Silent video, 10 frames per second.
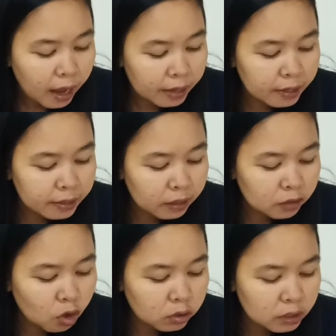ada
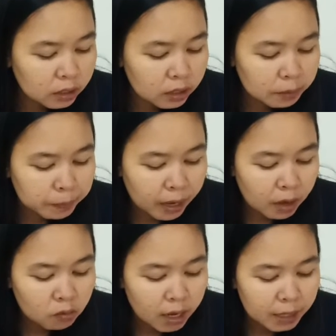yang dokter,
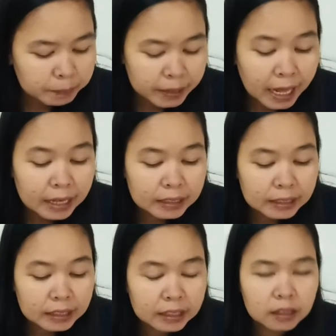perawat,
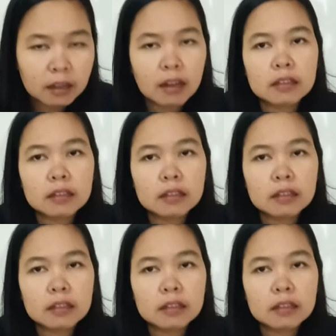penari,